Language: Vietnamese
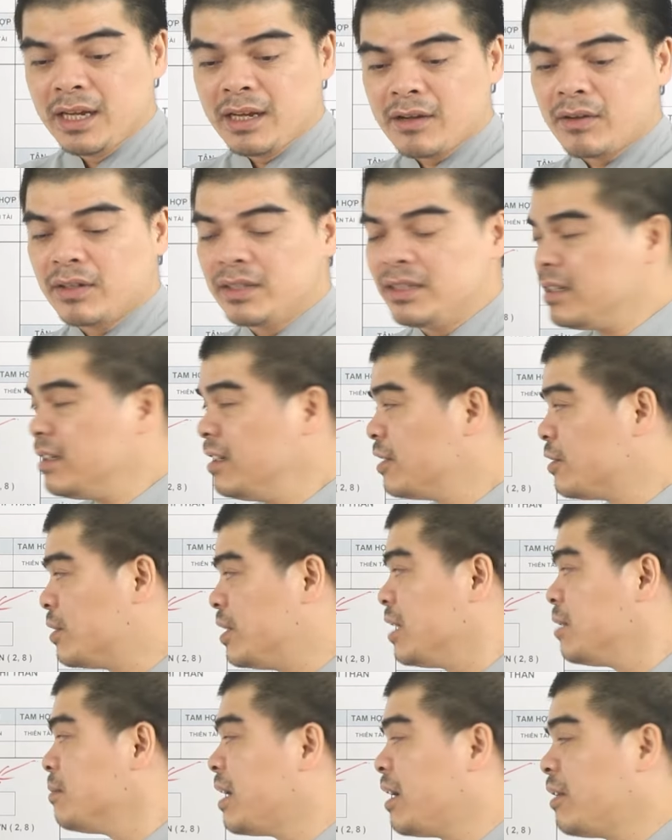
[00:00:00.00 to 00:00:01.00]
Còn những người tuổi
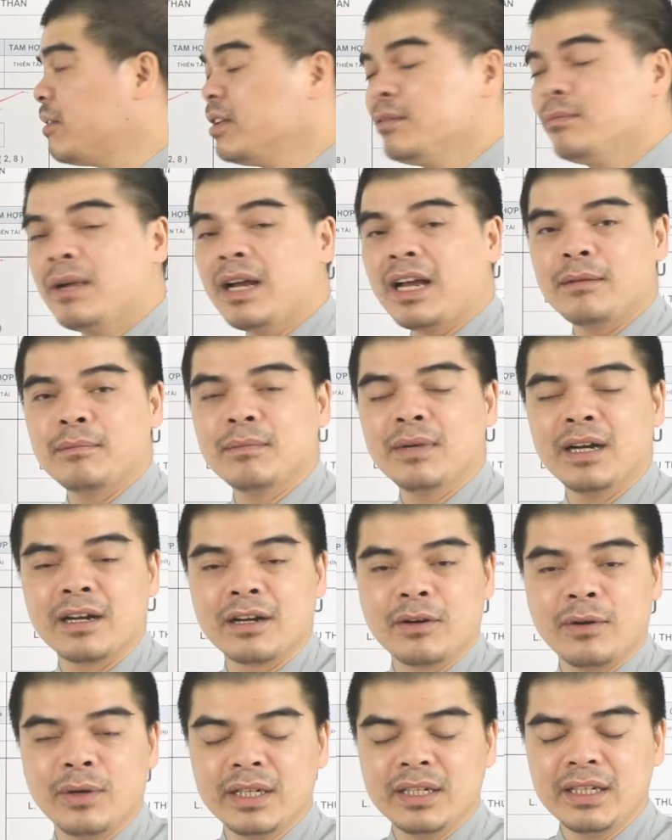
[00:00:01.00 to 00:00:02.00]
Đinh Mão nữ mạng mà
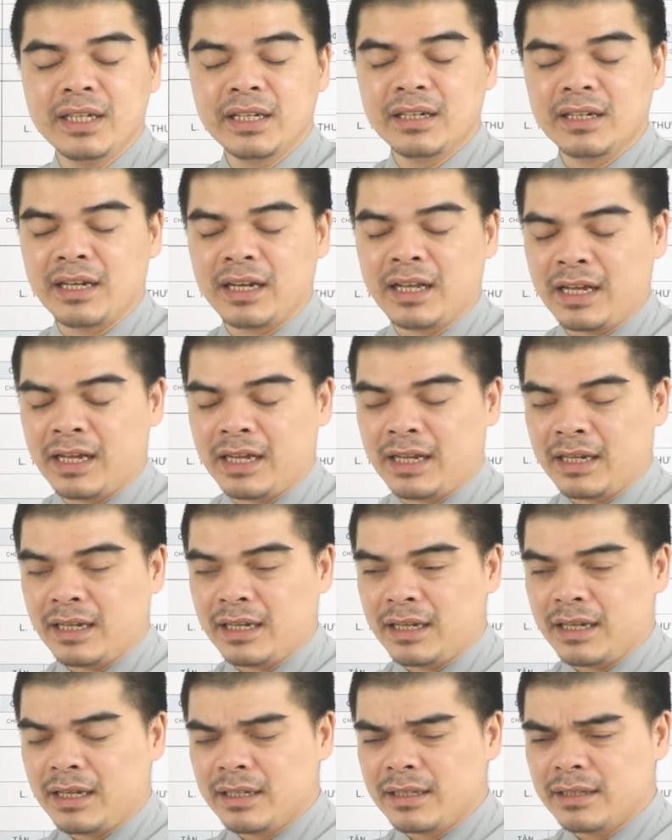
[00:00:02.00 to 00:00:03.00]
có ý định là
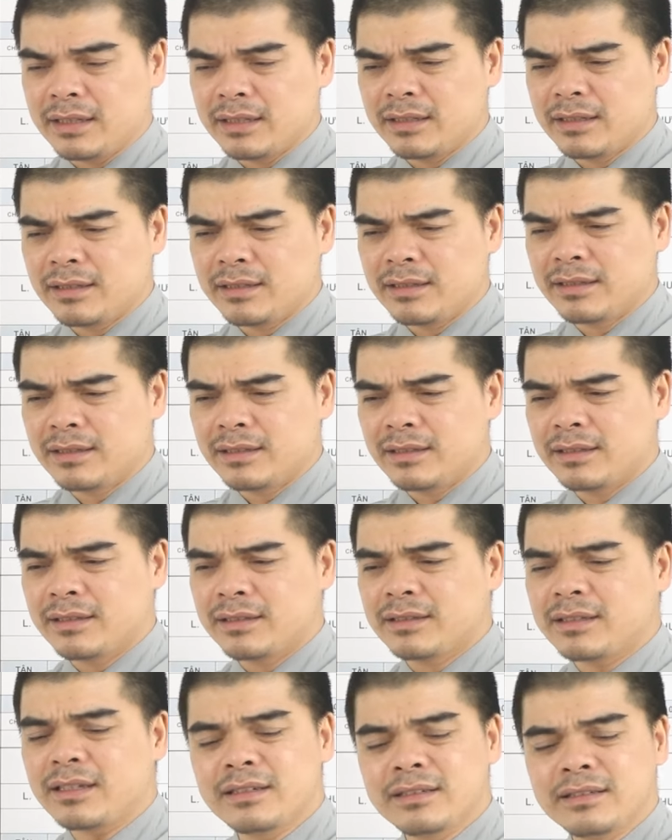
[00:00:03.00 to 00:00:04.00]

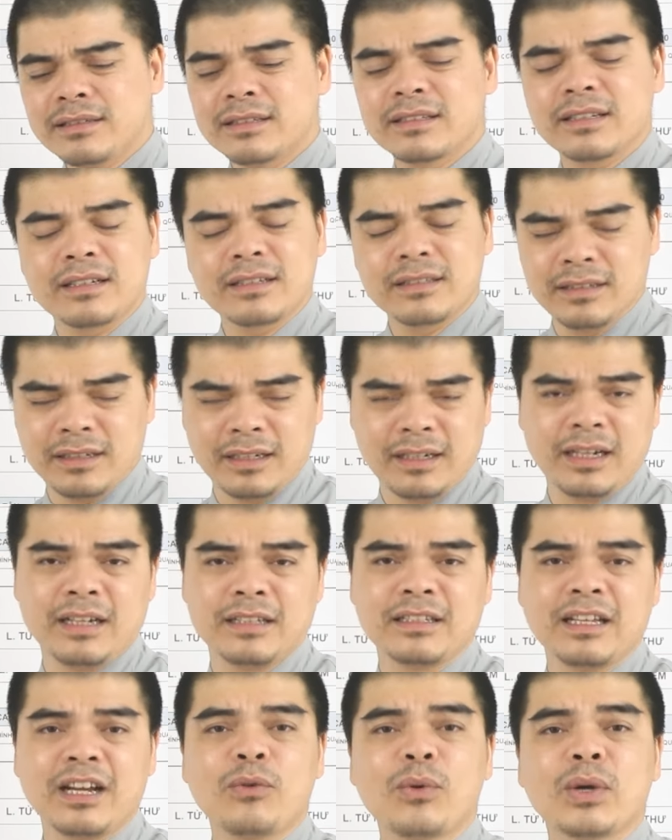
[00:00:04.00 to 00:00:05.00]
tăng lương, tăng thưởng hay là
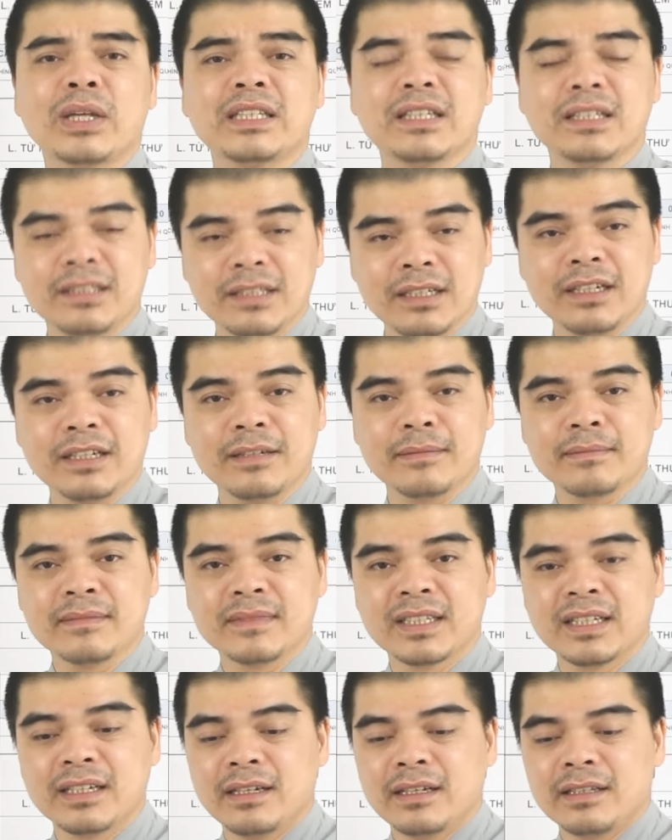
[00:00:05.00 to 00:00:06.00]
thăng quan tiến chức ấy,
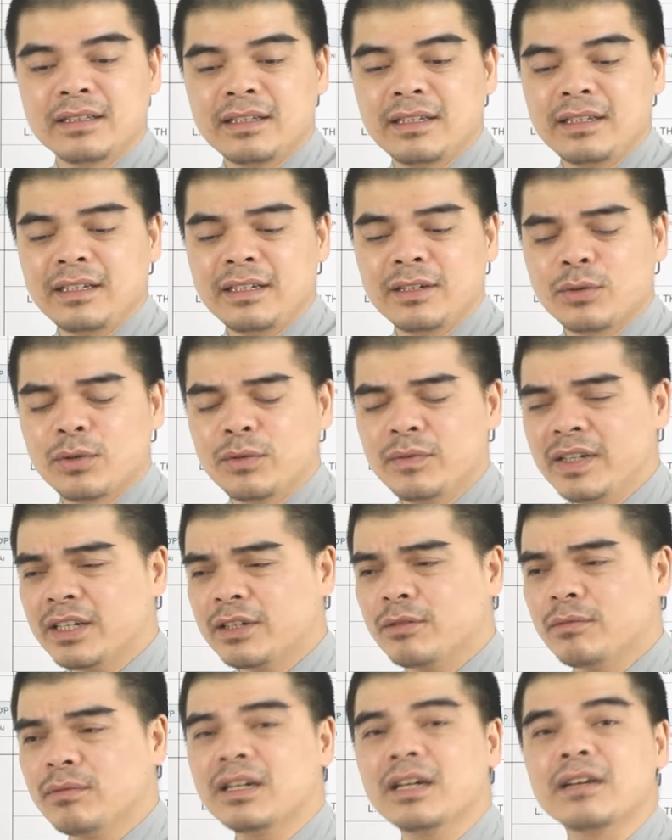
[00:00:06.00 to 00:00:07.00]
thì quý vị
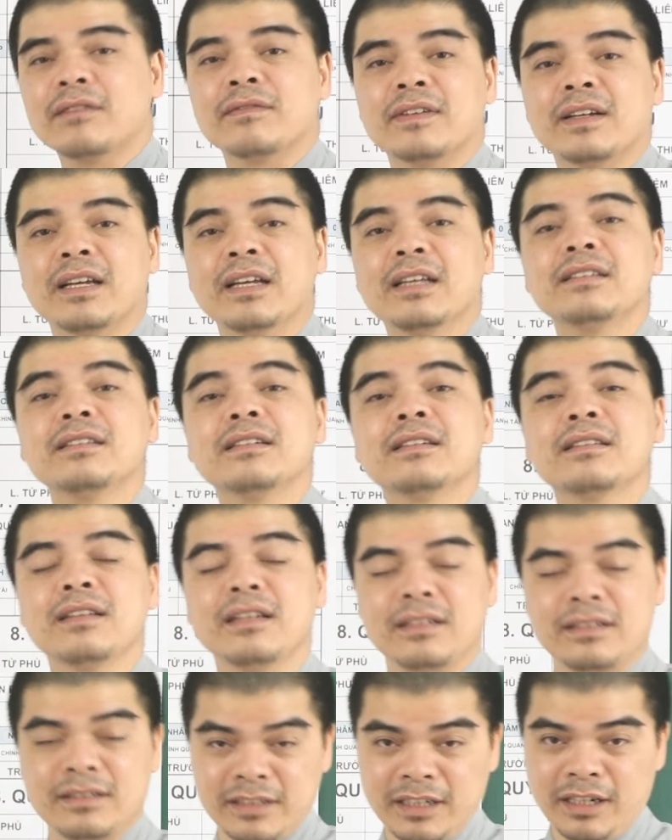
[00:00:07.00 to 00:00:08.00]
cũng cần phải hết sức
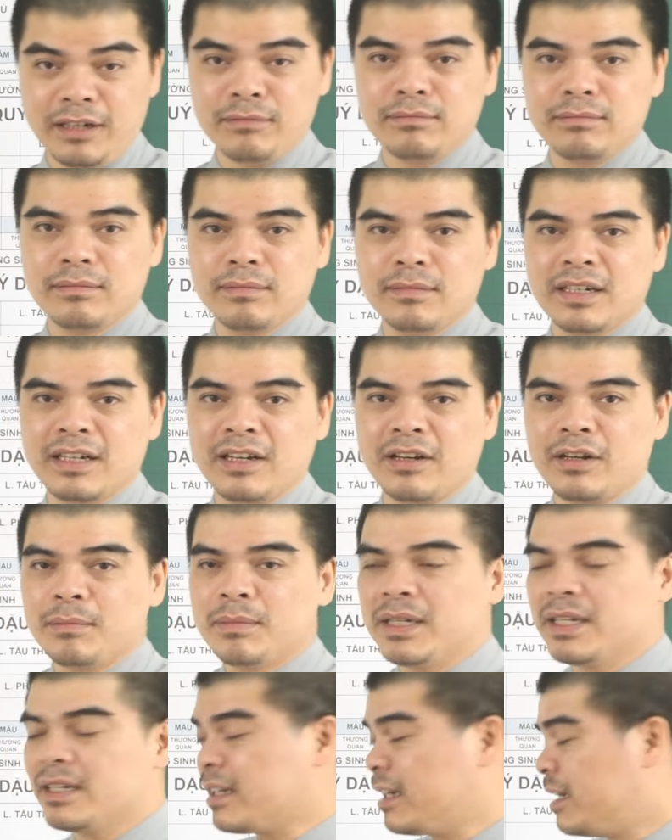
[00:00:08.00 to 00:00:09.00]
thận trọng, kẻo lại
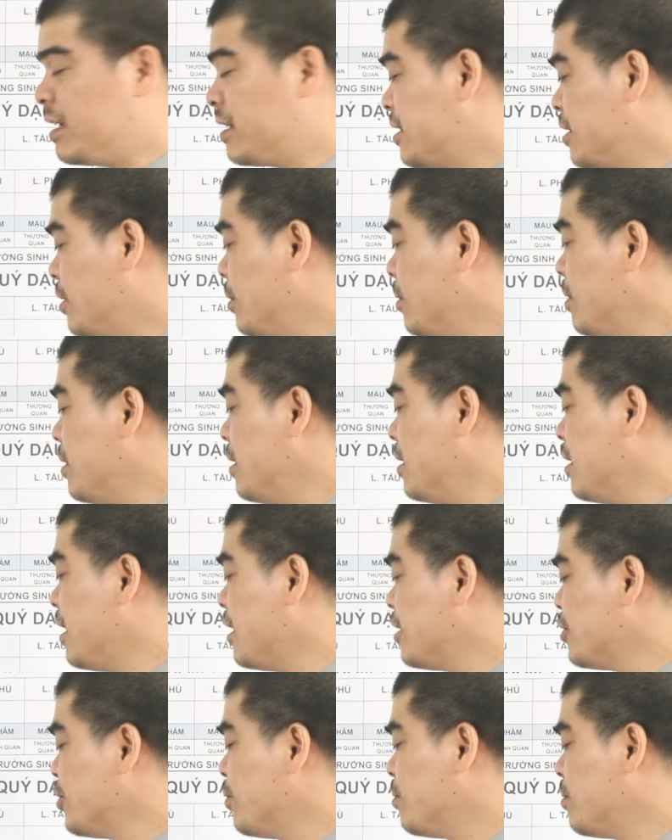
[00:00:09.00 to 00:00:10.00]
bị kẻ xấu
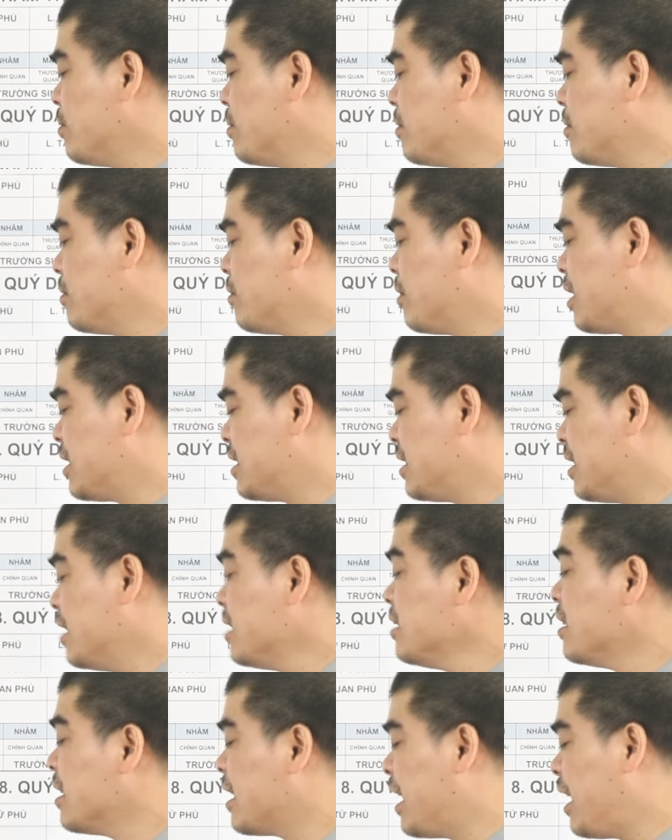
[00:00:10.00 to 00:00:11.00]
lợi dụng hoặc là gì
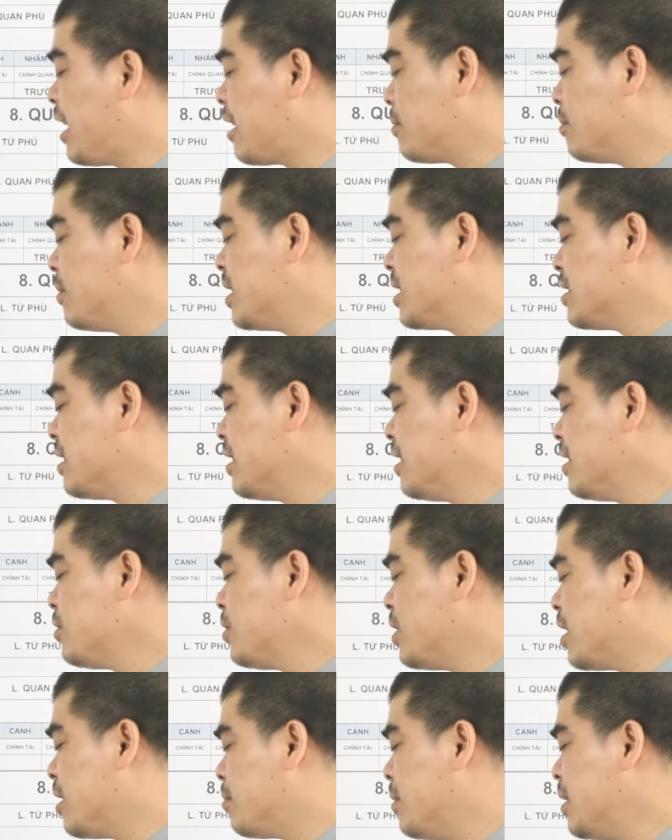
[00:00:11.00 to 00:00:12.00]
lừa gạt mà dẫn đến
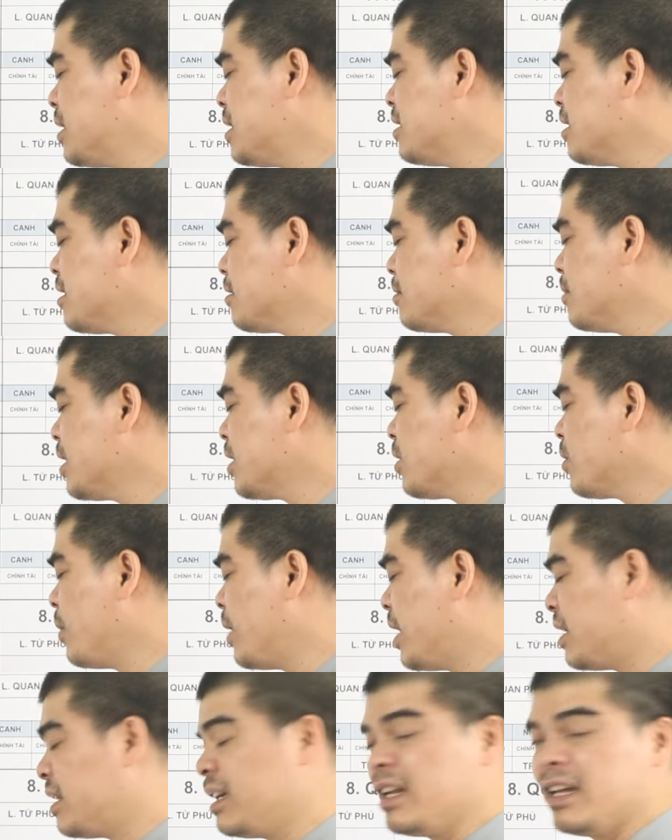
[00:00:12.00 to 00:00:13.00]
chuyện là mất chức, mất
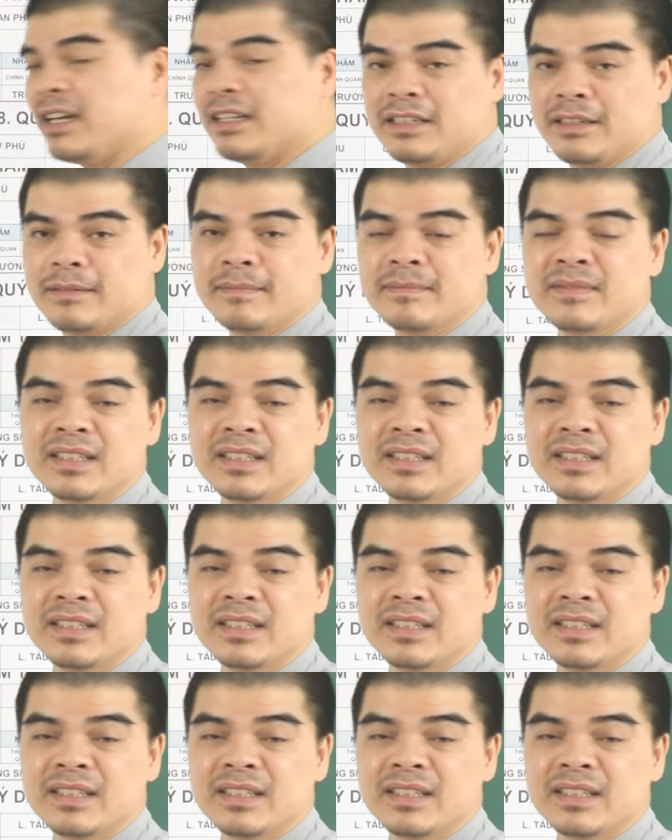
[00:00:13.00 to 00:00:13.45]
quyền hay là gì